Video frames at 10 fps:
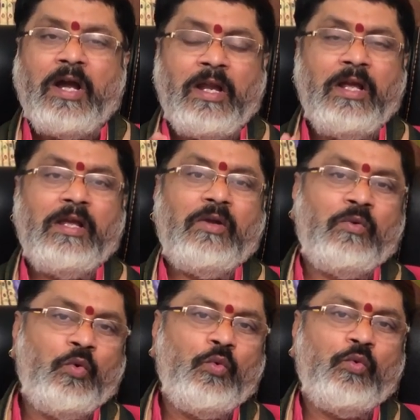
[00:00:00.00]
అలాగే
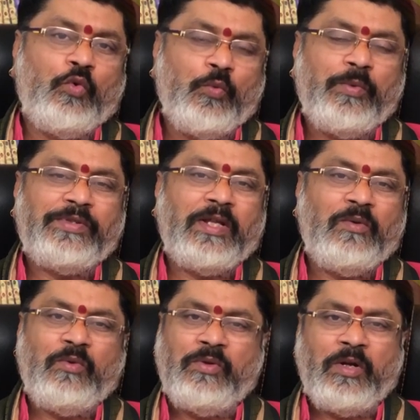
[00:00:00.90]
గురువు కుటుంబ
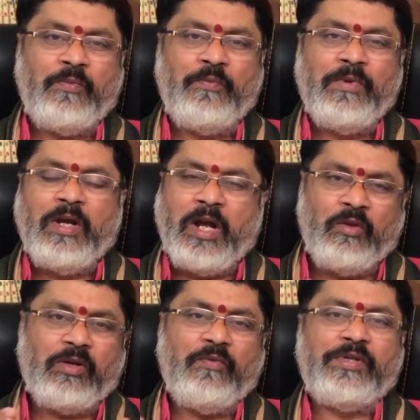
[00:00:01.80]
స్థానంలో ఉండడం
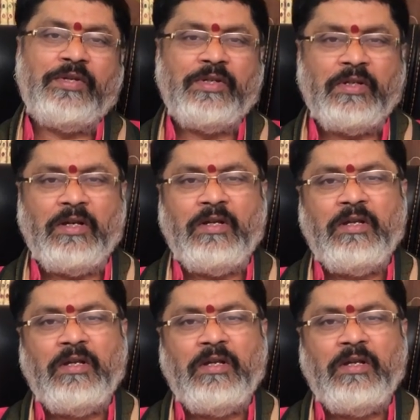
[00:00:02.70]
అదొక విశేషంగా